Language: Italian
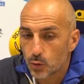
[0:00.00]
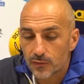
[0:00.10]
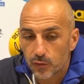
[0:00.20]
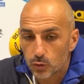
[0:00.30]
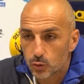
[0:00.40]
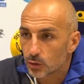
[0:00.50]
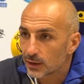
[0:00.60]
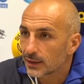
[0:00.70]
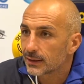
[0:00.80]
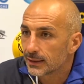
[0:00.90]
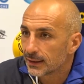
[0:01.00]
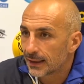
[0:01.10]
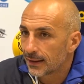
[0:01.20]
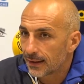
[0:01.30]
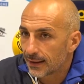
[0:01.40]
due infortuni
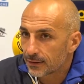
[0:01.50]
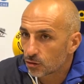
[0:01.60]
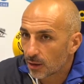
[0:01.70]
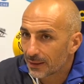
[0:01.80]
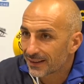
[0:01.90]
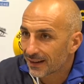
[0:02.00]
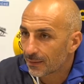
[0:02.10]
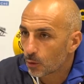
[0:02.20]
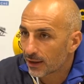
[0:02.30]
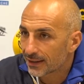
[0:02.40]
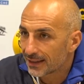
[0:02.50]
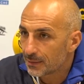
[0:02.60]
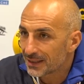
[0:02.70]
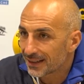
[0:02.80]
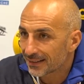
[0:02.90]
eh, sinceramente eravamo anche
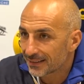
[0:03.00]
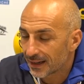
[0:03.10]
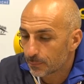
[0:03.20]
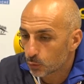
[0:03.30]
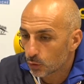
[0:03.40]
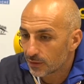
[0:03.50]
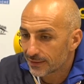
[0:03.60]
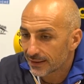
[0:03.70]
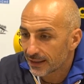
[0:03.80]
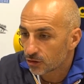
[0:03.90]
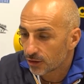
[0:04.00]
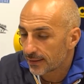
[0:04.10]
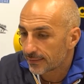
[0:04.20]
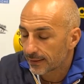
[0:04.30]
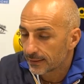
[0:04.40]
limitati dal punto di vista delle
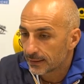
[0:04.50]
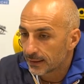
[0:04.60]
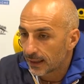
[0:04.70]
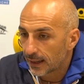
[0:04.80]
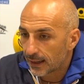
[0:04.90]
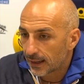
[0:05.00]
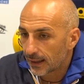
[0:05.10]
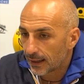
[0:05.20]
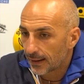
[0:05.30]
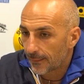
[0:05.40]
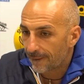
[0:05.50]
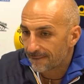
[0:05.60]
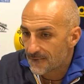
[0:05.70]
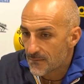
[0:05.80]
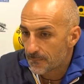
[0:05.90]
scelte. E,
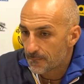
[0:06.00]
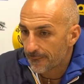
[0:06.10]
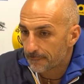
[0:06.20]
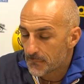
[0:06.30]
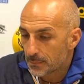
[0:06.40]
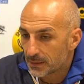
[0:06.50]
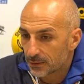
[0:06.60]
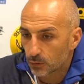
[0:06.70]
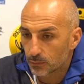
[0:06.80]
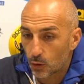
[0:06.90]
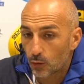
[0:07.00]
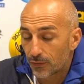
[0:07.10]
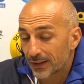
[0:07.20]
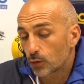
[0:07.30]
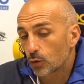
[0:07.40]
mm, son,
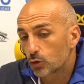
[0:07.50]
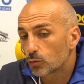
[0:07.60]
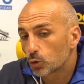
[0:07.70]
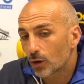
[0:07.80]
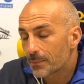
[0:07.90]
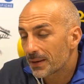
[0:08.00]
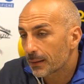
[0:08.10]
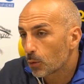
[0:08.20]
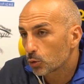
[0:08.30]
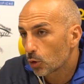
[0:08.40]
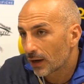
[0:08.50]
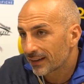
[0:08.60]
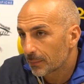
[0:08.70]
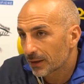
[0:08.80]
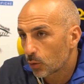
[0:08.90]
infatti ho dovuto cambiare modulo
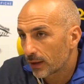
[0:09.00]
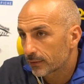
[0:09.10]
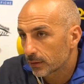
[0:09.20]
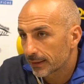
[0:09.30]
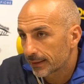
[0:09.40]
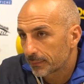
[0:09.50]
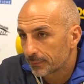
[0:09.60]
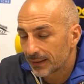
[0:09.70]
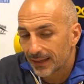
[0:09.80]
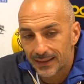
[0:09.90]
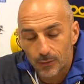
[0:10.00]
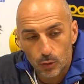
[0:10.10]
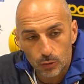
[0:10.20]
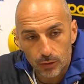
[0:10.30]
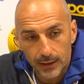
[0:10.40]
anche per questo, perché mi rendevo
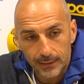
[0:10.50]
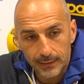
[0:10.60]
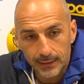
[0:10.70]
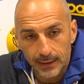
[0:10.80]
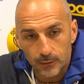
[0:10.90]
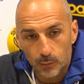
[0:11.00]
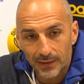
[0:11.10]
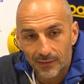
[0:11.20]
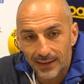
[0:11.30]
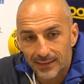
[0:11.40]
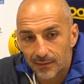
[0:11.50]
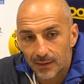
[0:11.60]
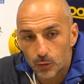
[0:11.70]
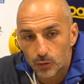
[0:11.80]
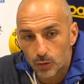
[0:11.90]
conto che insomma, davanti
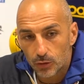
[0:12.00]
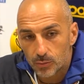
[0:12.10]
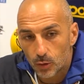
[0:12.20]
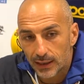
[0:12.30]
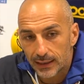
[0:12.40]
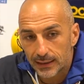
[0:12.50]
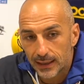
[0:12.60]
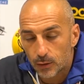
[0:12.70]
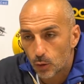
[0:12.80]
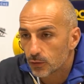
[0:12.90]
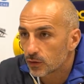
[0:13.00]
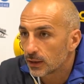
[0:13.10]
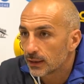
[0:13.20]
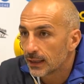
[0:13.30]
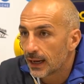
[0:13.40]
avevamo solo Simonelli e
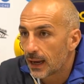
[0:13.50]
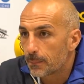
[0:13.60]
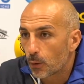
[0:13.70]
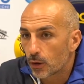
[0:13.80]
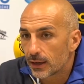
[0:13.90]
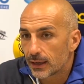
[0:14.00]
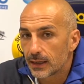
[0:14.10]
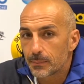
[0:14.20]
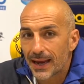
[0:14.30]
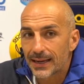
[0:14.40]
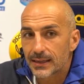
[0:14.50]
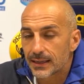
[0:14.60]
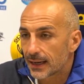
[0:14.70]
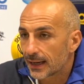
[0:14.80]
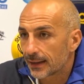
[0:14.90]
Rossi e poi
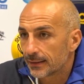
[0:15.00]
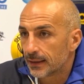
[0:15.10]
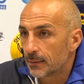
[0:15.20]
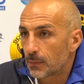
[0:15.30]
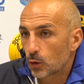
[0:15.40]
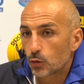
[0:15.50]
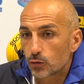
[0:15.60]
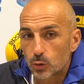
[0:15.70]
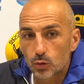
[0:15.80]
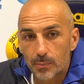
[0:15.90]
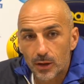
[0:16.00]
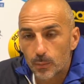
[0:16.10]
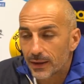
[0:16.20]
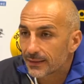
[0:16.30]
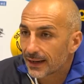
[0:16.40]
Menghi che me lo sono tenuto almeno
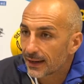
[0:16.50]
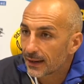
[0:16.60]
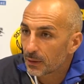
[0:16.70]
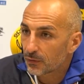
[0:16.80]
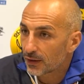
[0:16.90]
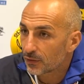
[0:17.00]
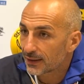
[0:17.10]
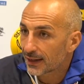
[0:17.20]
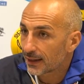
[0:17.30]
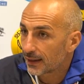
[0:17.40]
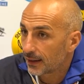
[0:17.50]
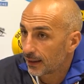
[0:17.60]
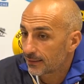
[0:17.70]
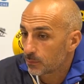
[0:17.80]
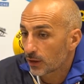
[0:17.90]
per, dare, per far
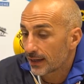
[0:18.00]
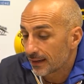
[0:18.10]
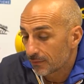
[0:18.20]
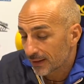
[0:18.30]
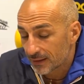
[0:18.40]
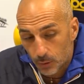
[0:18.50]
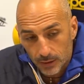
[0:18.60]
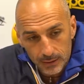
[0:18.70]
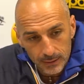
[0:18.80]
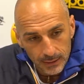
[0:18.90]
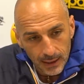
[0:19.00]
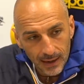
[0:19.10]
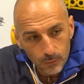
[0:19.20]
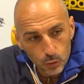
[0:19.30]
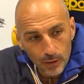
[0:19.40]
rifiatare eh, Simonelli, infatti poi
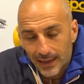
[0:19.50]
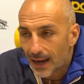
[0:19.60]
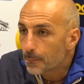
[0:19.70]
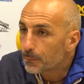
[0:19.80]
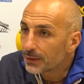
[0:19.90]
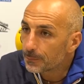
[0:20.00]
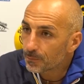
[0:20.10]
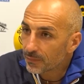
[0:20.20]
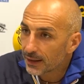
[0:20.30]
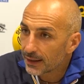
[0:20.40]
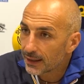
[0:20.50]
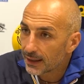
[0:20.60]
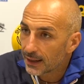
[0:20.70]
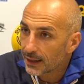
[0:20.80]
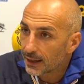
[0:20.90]
ha avuto i crampi
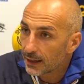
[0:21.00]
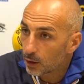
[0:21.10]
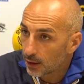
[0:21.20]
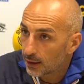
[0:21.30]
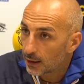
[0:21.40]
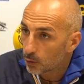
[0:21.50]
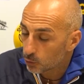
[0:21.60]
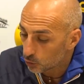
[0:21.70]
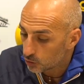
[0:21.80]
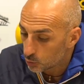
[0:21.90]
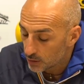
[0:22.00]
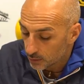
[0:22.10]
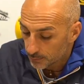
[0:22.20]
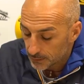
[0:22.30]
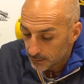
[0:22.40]
e, e, e l'ho
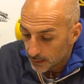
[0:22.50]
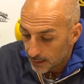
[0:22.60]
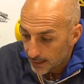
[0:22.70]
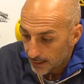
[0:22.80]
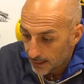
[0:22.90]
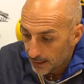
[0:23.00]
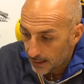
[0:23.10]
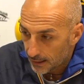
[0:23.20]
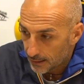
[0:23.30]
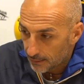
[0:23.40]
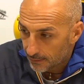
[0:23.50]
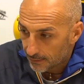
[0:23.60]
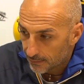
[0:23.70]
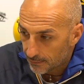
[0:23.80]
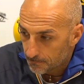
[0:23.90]
sostituito.
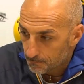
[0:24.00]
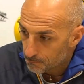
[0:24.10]
E,